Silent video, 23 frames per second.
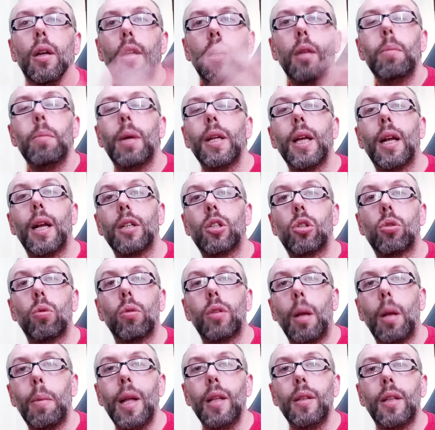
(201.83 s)
in maniera
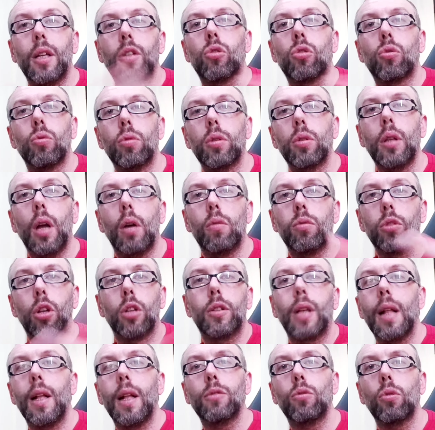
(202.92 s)
assolutamente assurda uno
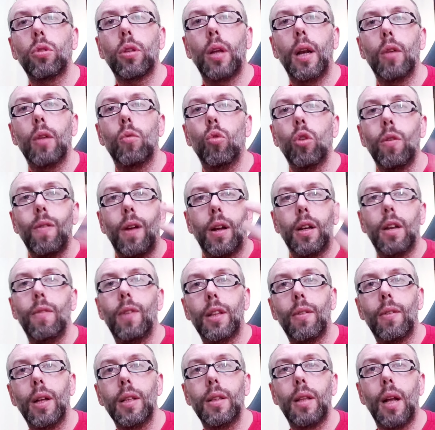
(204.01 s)
taglia tutte le curve e arriva
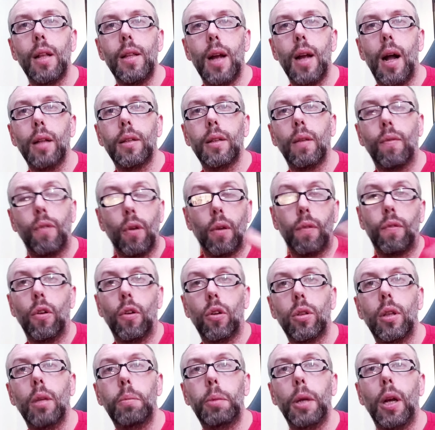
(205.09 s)
davanti agli altri, fior
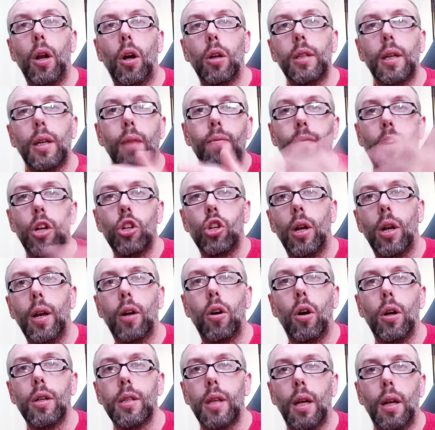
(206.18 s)
fior di piloti che invece le
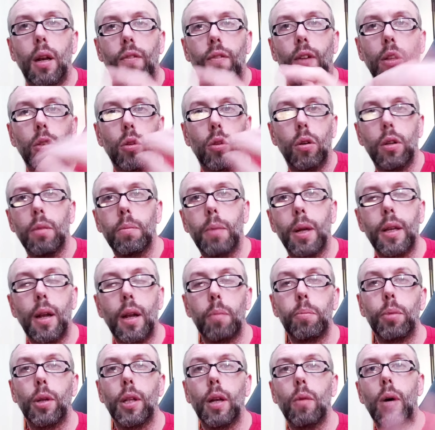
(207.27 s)
cose le fanno in maniera
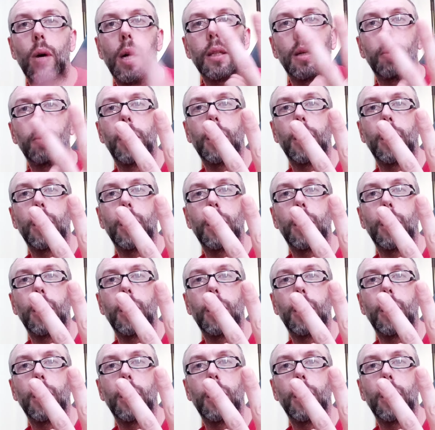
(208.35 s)
più adeguata.